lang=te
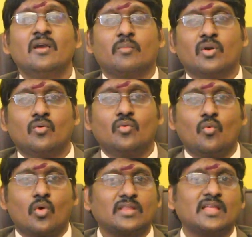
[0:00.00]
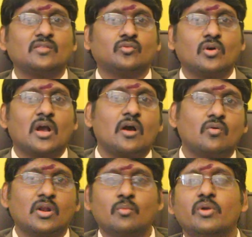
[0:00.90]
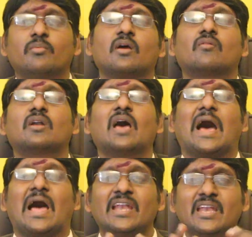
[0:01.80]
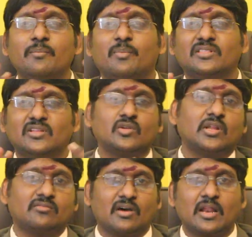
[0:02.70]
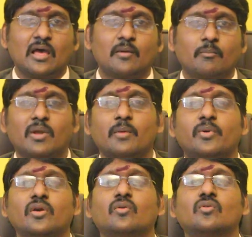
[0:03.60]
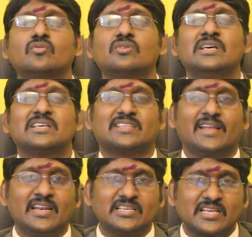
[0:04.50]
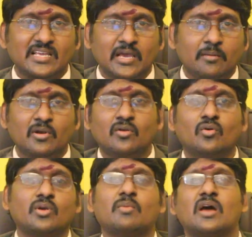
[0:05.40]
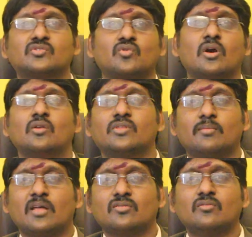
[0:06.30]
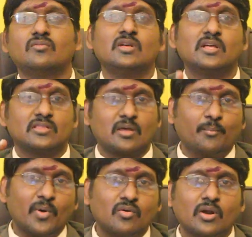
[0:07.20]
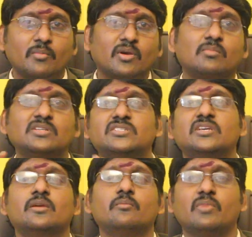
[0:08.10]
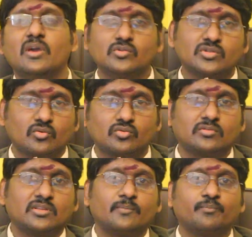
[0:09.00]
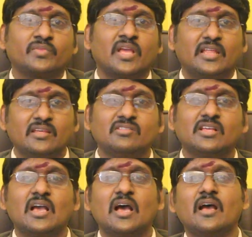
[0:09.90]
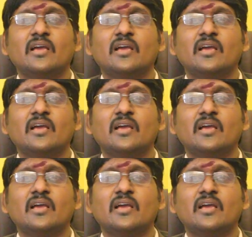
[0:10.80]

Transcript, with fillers: మనం ఒకదాంతో కాకుండా ముడిపడకుండా అన్ని పద్ధతుల ద్వారా మన పేరును సరైన సంఖ్యాబలంలోకి మార్చుకోగలిగితే మాత్రం తప్పకుండా మీకు మంచి మేలు జరుగుతుంది అదేవిధంగా